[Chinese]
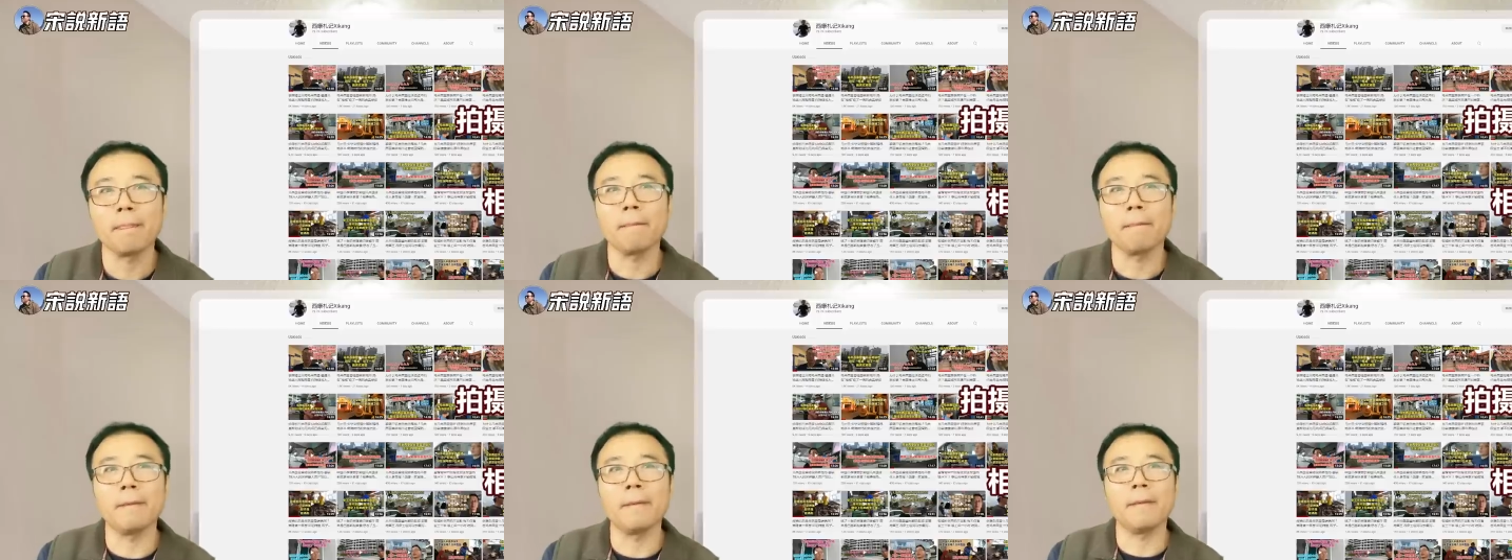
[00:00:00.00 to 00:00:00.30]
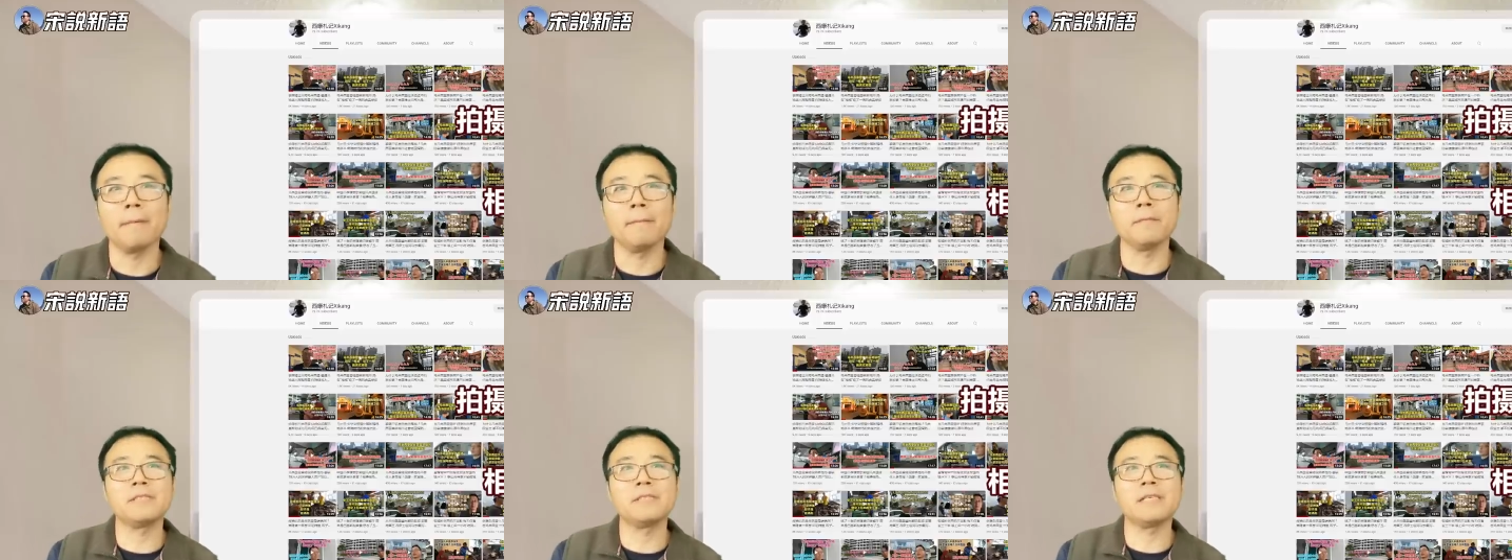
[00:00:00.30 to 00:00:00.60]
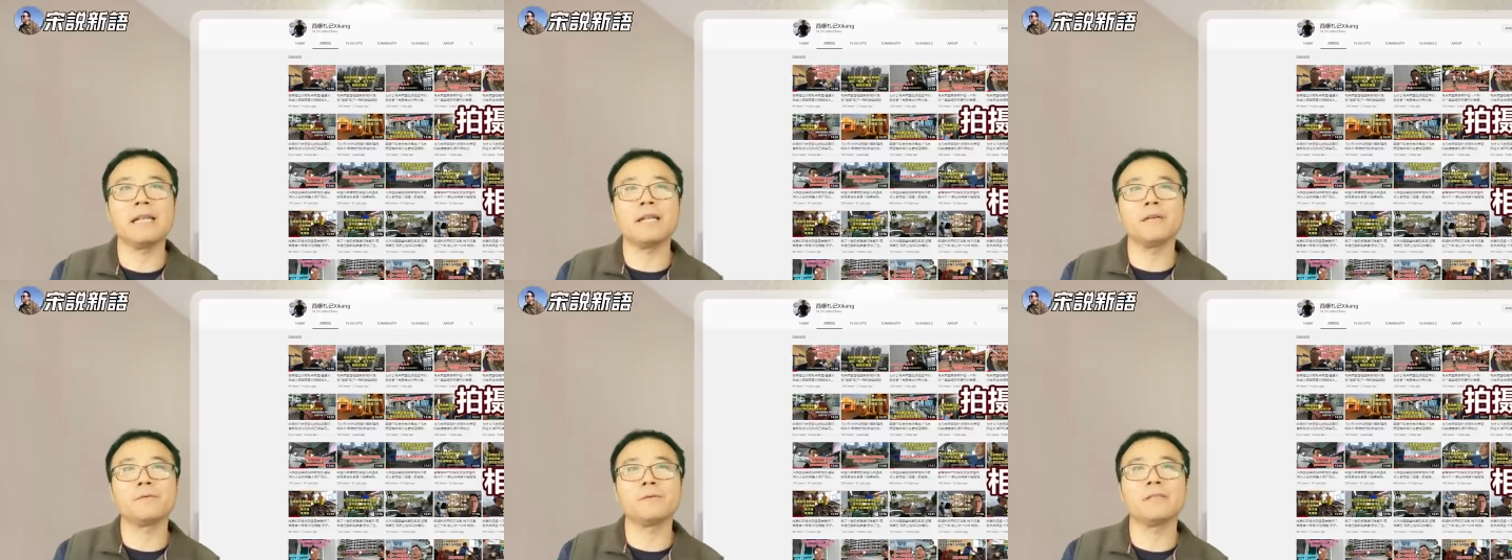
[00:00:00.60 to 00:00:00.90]
呃，目
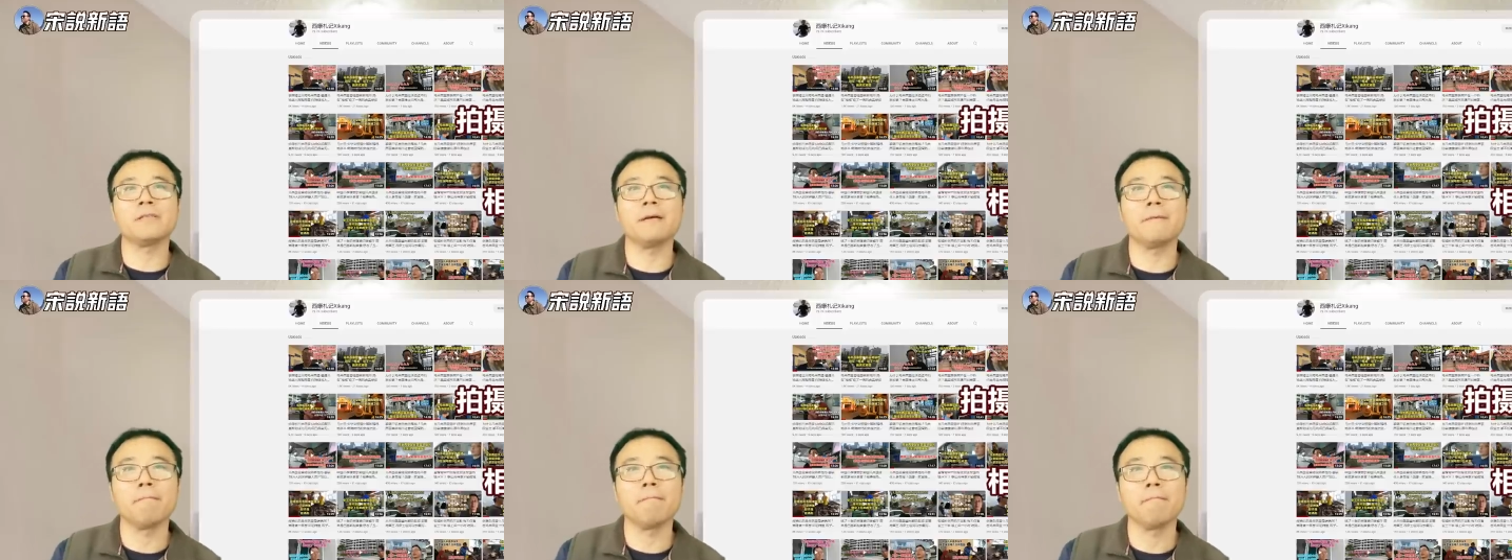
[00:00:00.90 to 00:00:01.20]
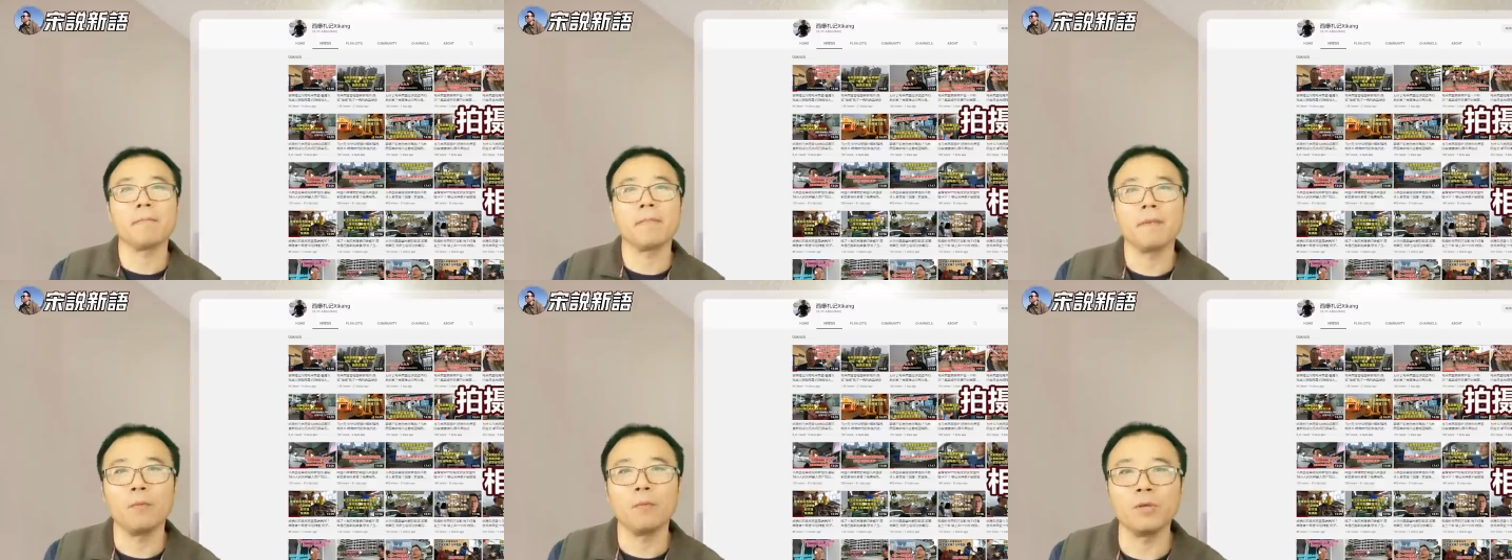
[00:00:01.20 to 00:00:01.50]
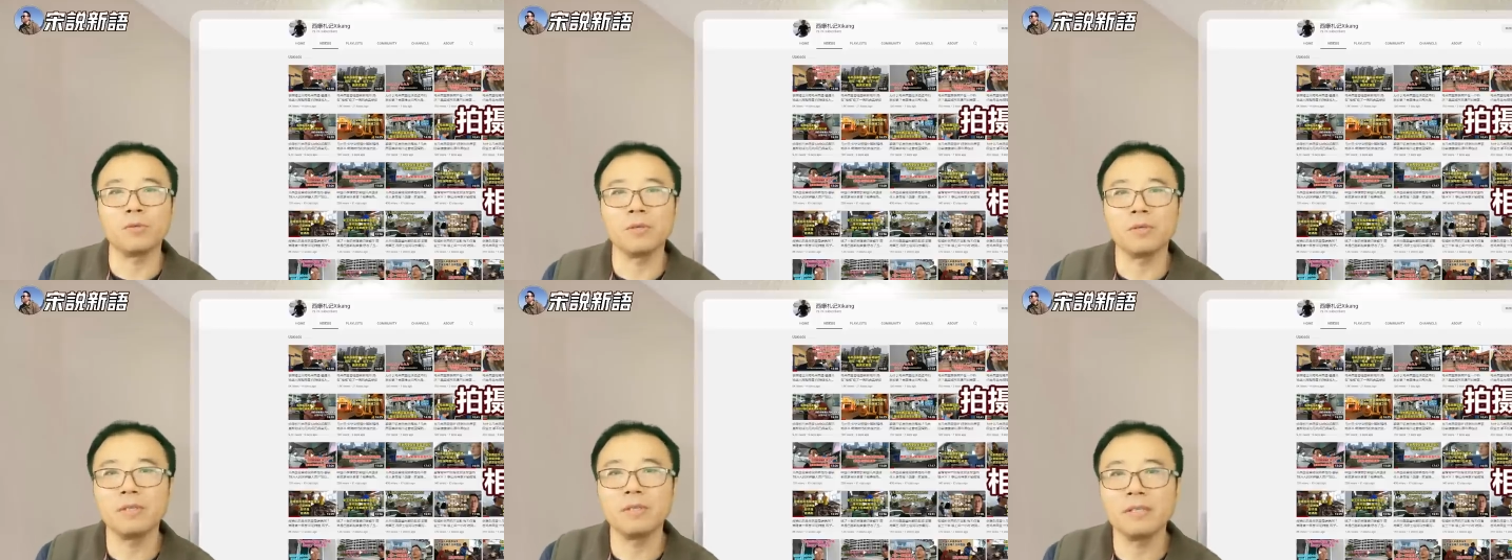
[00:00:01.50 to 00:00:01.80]
前来说呢，
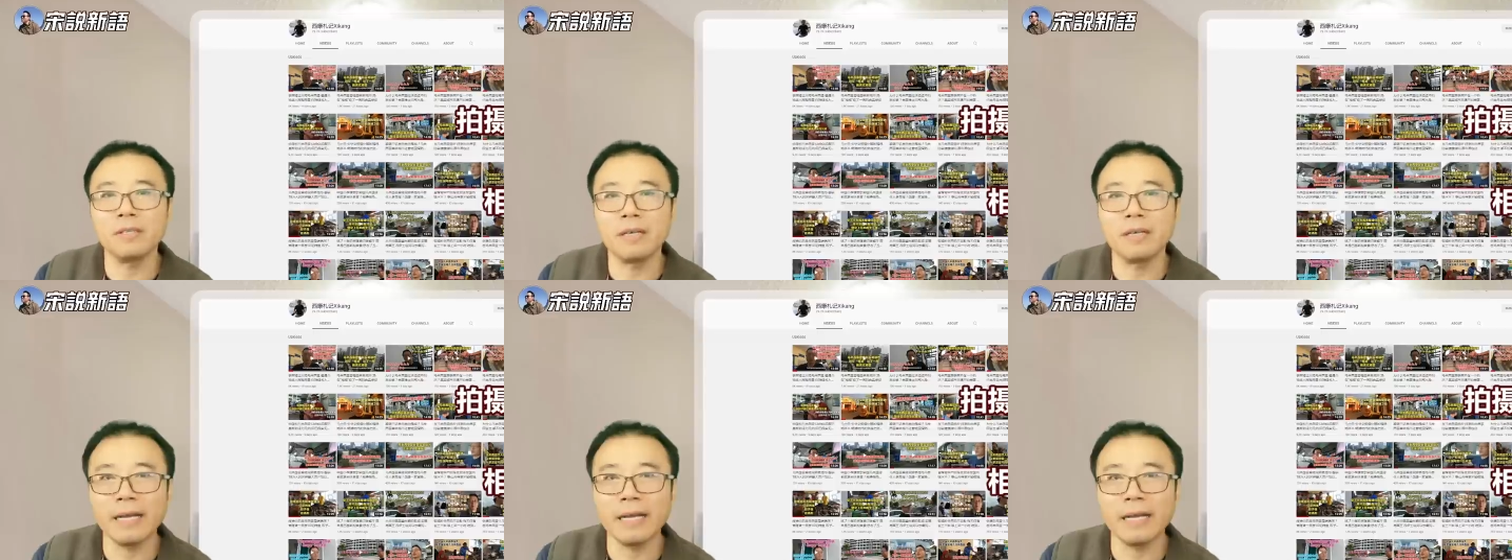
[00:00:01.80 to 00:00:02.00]
我觉得呢，